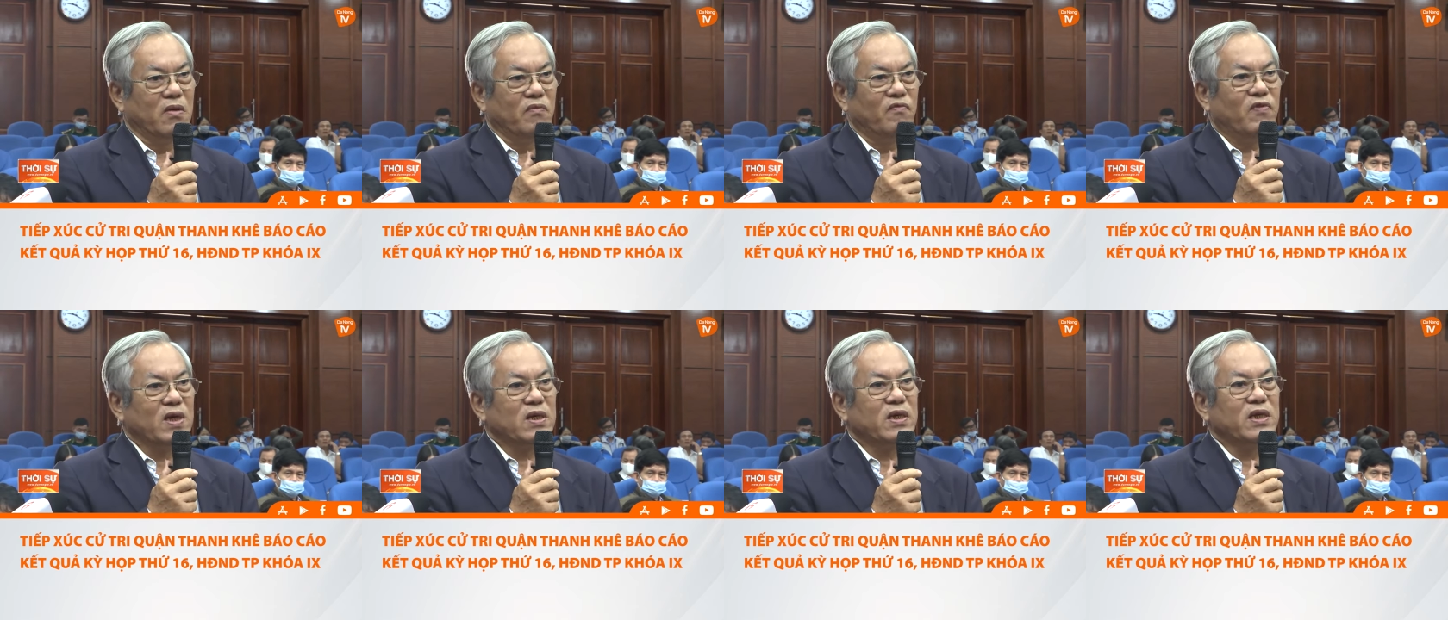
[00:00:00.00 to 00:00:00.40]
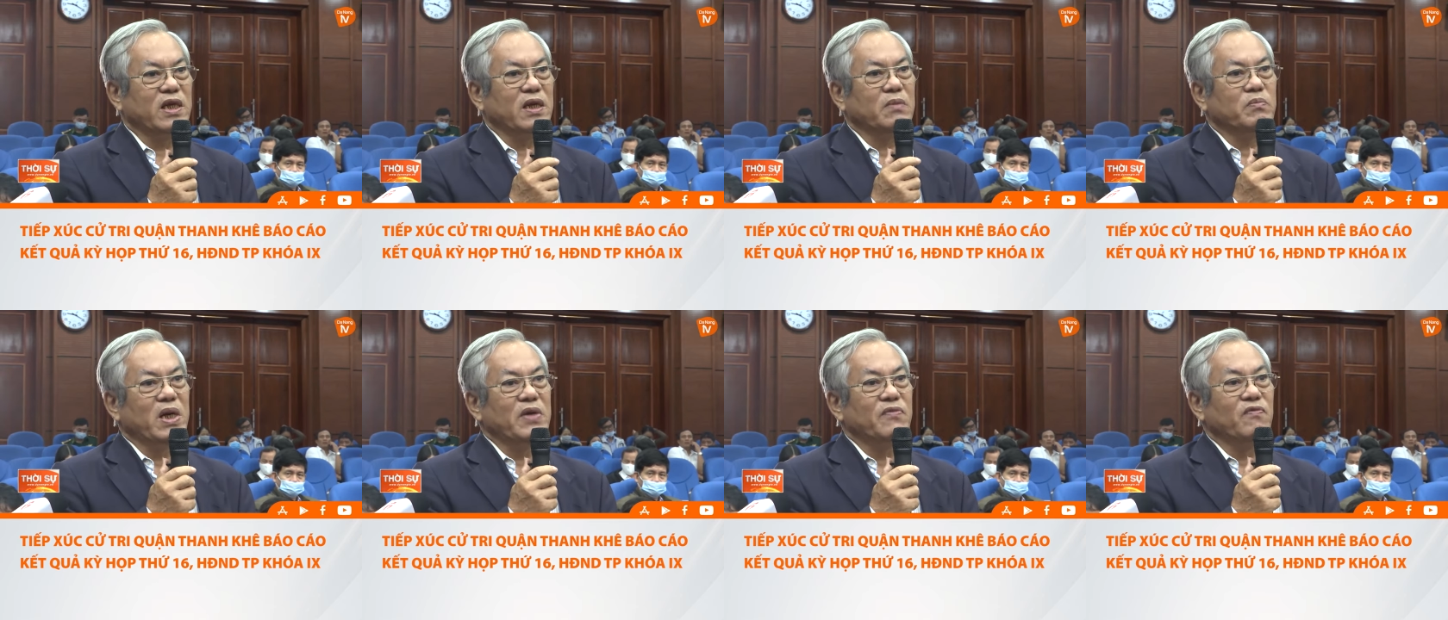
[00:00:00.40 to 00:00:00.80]
phát
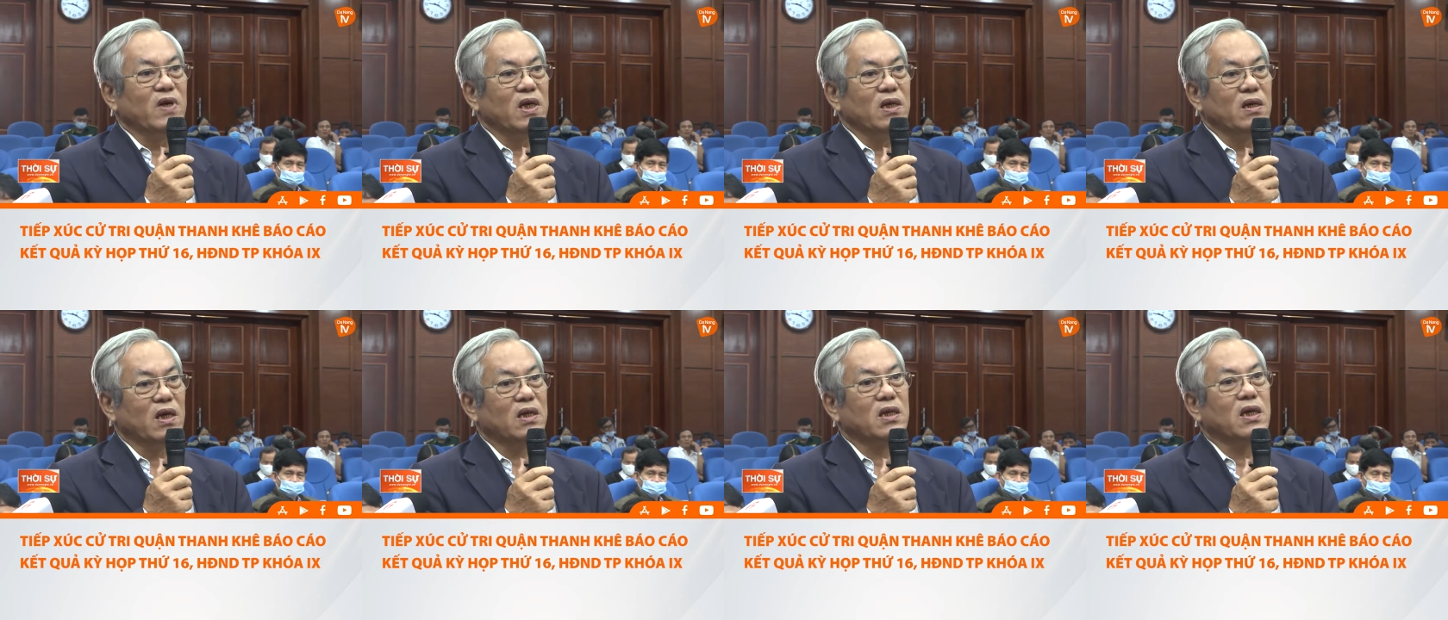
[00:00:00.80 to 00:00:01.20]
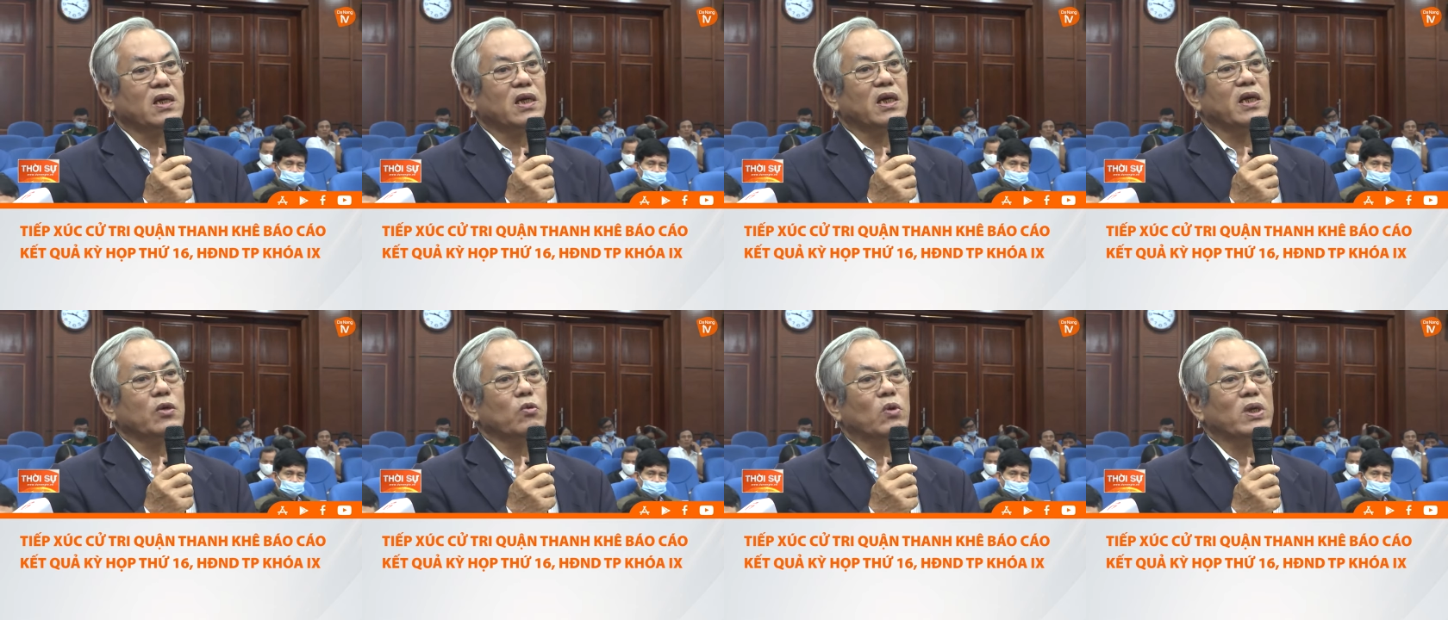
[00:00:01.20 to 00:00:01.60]
triển bền vững là cực
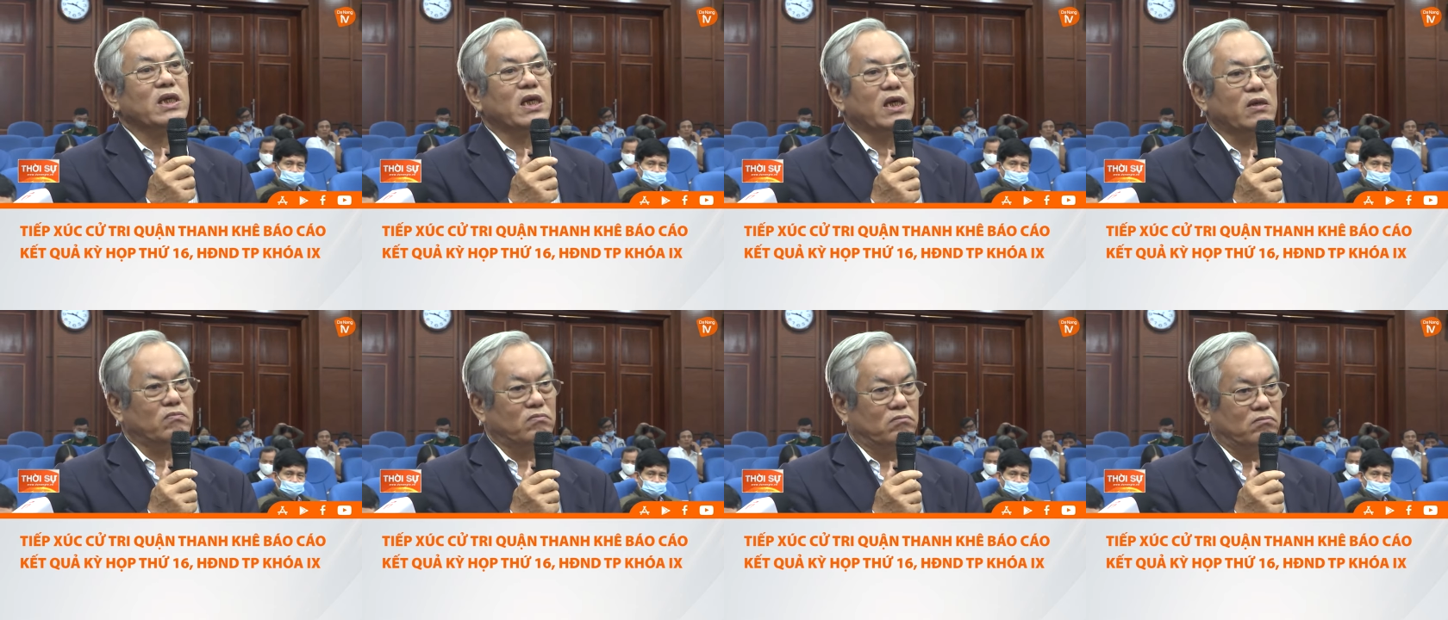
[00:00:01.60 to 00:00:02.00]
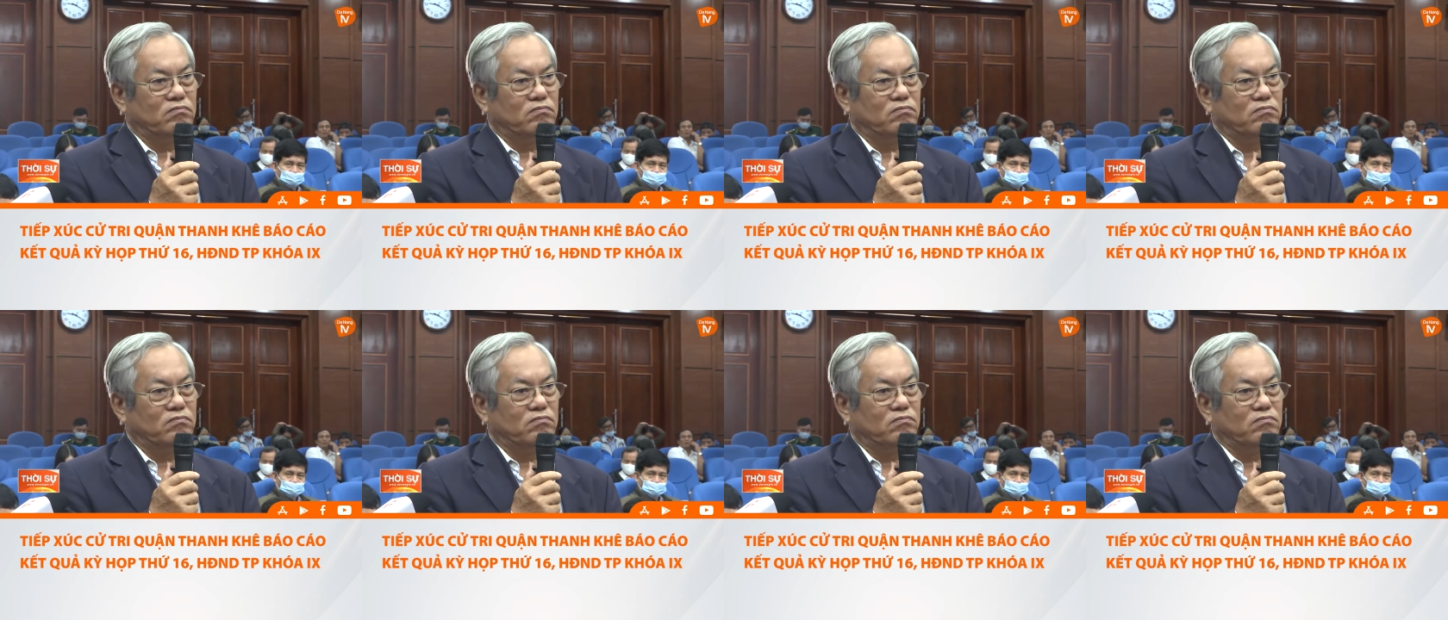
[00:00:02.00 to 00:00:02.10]
kỳ quan trọng